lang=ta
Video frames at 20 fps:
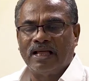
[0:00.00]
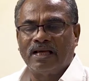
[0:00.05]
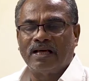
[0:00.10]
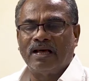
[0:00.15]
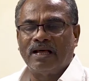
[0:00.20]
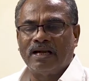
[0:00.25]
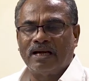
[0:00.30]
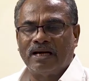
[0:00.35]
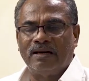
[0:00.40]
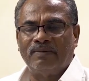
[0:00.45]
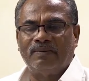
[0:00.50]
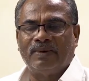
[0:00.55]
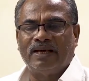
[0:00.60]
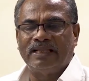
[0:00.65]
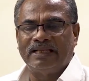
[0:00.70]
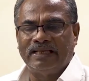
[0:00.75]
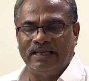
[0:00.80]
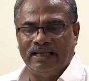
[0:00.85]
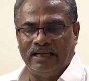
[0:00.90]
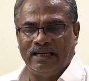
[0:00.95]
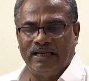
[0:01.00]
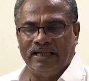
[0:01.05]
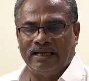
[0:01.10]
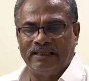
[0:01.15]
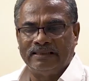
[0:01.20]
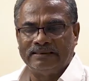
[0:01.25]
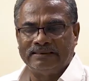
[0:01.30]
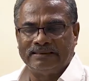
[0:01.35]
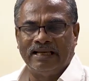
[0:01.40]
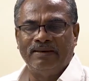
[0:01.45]
பணக்காரர்கள் மாதிரி அல்ல
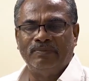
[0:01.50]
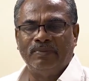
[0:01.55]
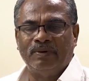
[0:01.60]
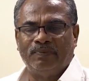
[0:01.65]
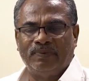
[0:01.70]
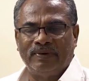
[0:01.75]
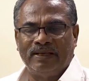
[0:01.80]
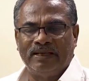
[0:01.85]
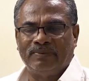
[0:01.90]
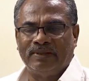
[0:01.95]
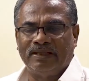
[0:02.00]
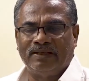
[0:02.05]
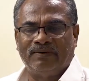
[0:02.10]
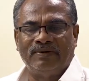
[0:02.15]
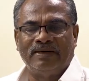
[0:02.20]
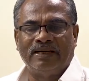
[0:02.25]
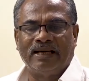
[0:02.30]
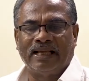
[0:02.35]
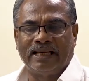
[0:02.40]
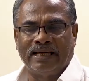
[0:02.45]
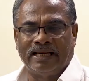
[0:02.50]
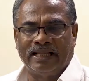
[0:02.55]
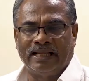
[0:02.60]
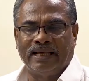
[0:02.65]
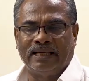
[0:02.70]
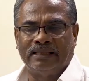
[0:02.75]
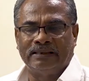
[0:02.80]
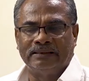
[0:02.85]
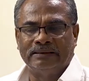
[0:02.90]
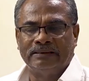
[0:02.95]
சேமிப்பு என்பது அவனிடம்
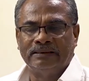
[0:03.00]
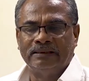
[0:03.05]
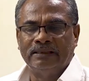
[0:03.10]
கிடையாது